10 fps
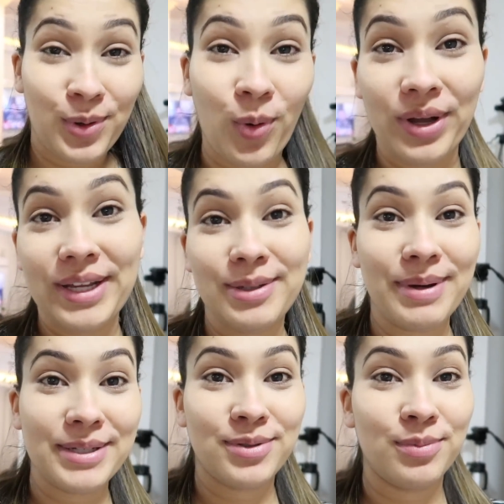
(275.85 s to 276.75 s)
corrido,
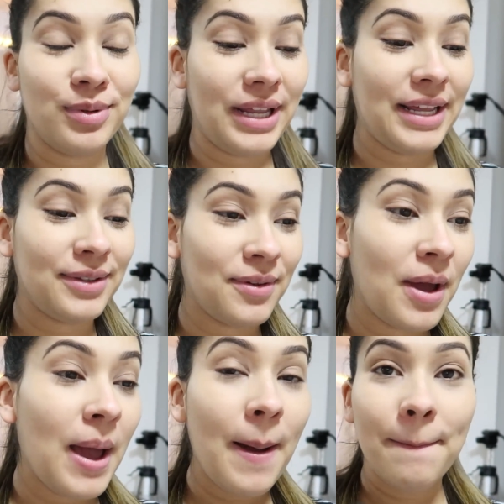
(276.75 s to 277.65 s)
mais turbulento,
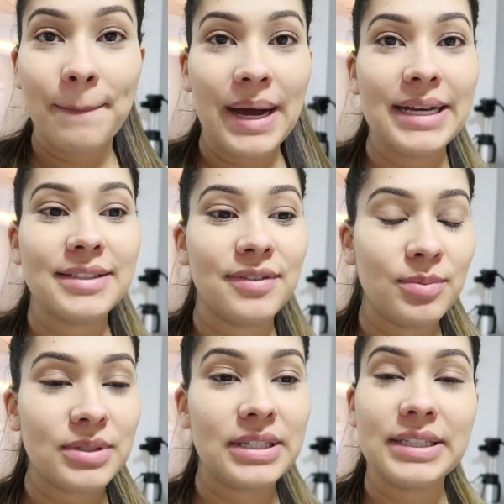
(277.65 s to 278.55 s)
mas
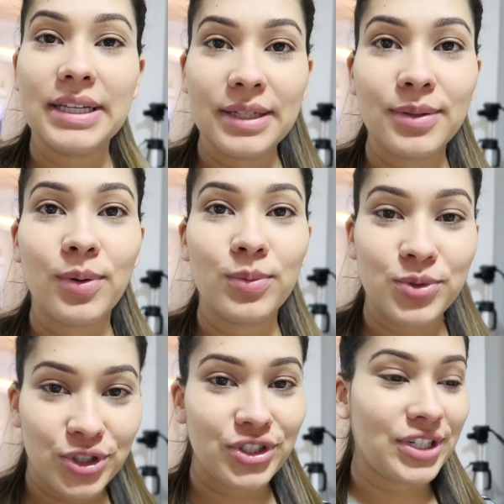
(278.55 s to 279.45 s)
vamos lidando com um
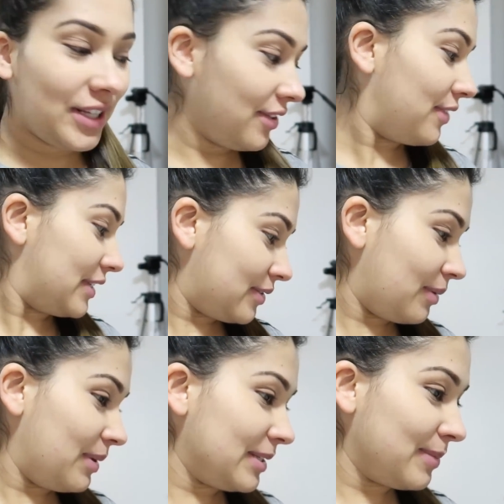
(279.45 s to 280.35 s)
dia de cada vez, não
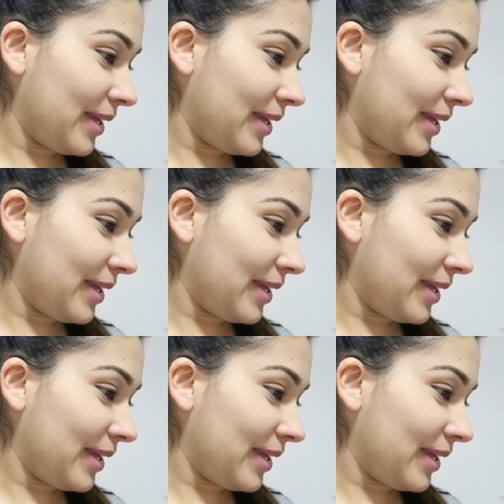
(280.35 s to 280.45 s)
é mesmo?